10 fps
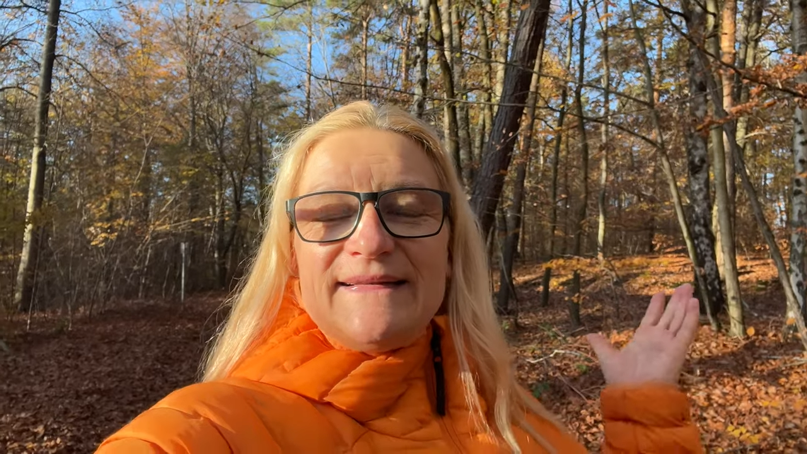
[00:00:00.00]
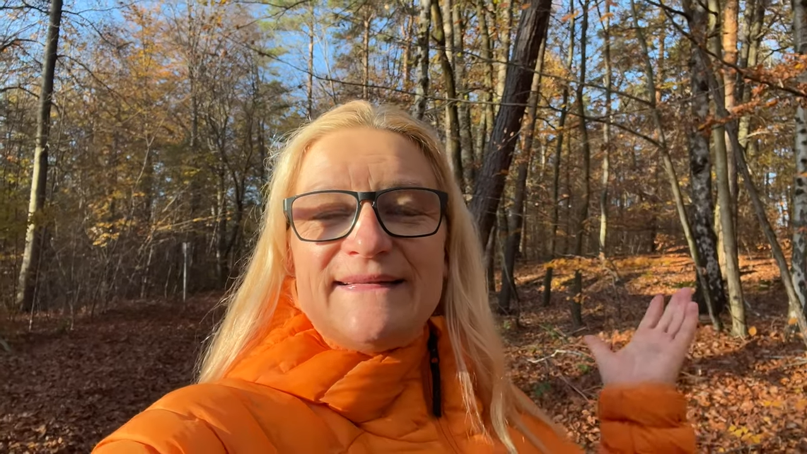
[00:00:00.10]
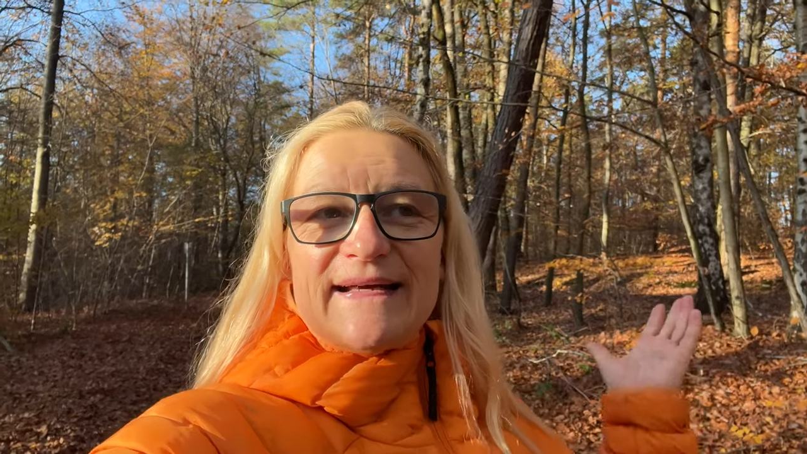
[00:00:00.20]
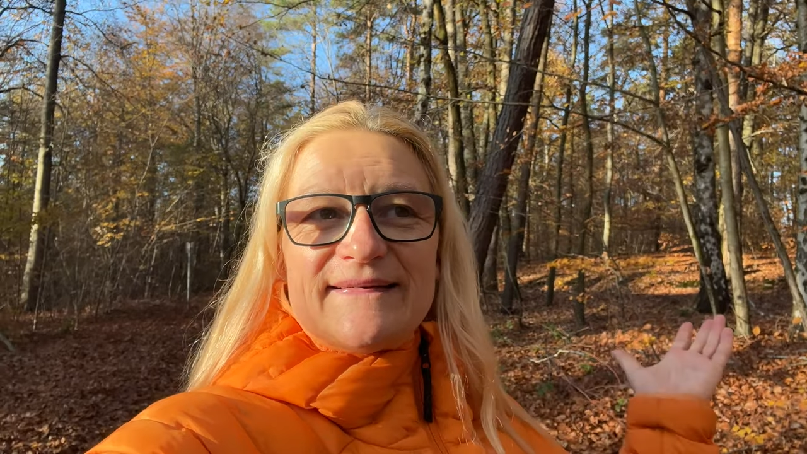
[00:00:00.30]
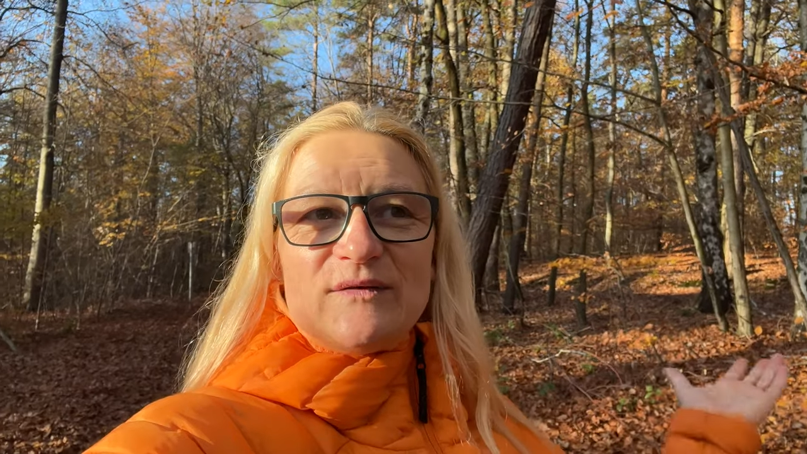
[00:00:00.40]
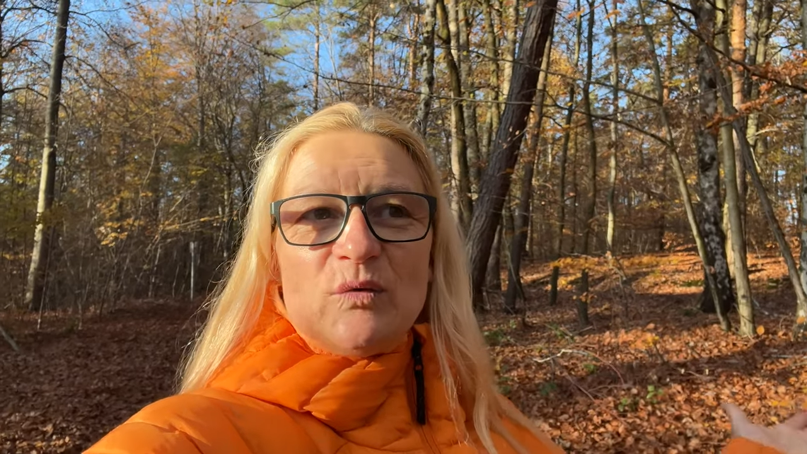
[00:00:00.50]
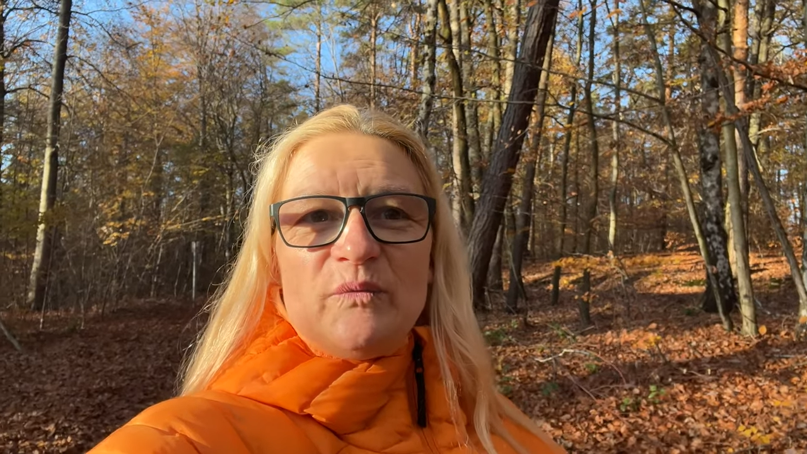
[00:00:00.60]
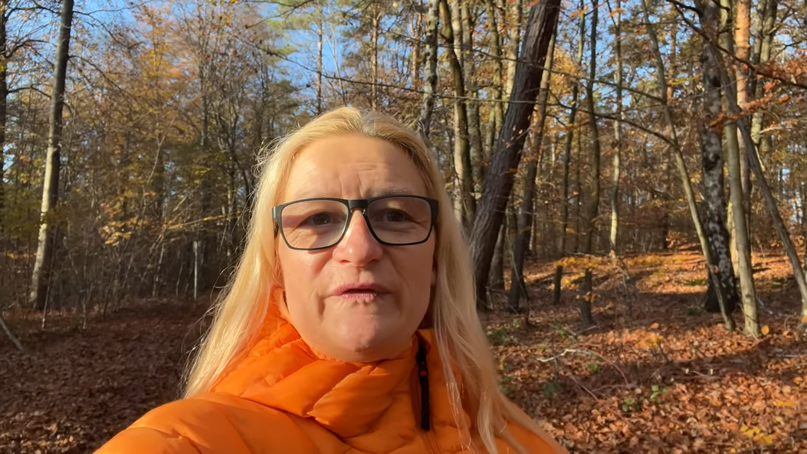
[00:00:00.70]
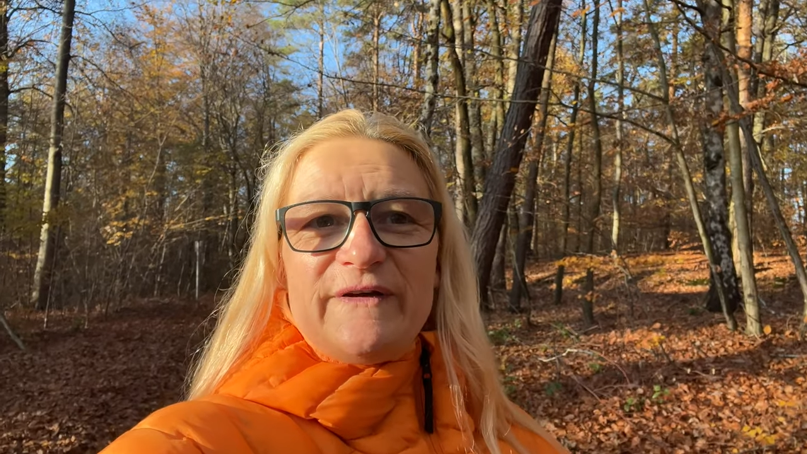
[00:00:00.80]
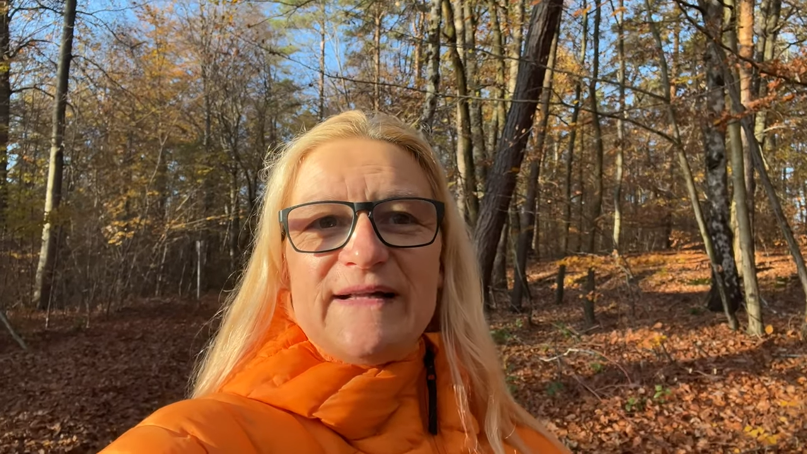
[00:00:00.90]
Das
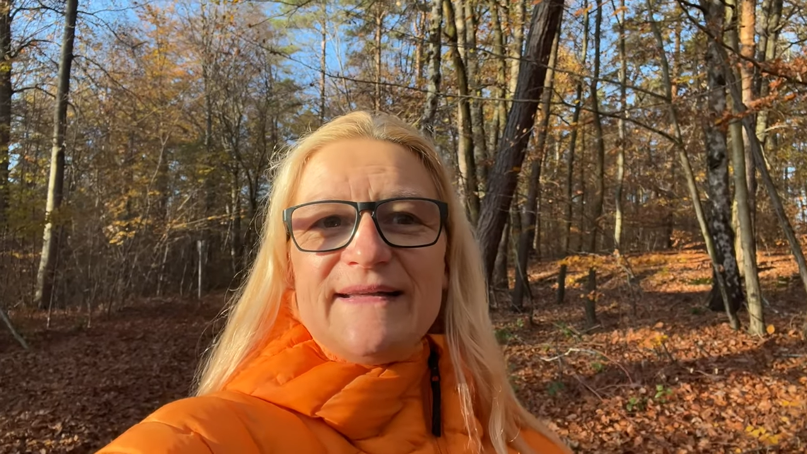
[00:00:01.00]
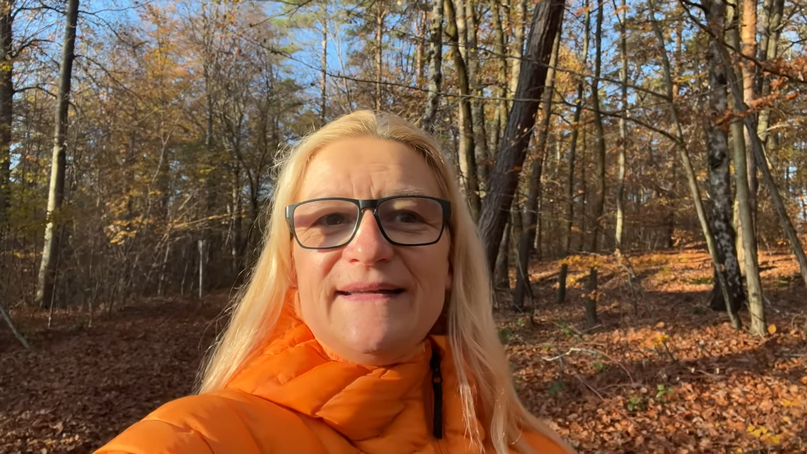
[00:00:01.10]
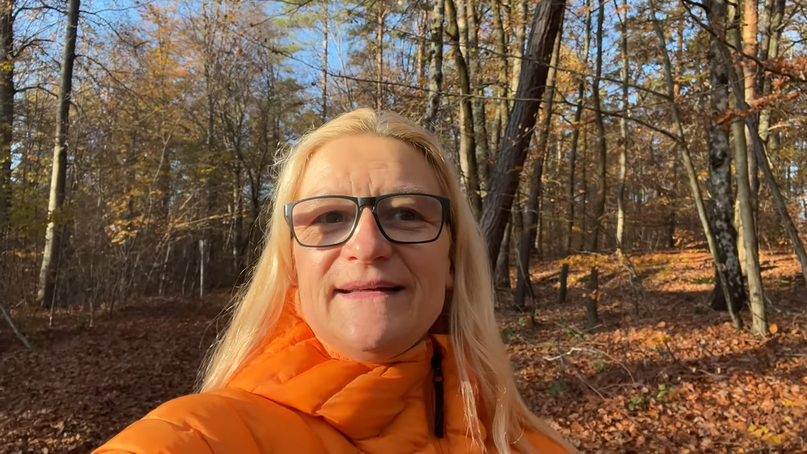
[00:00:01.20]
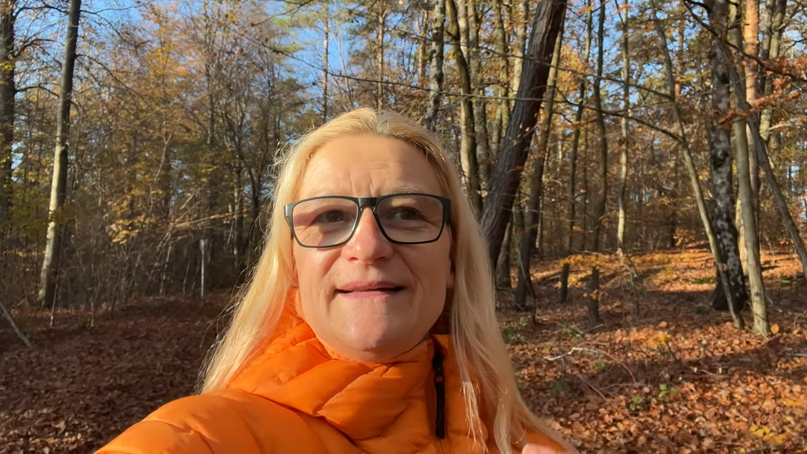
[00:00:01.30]
Umfeld hier,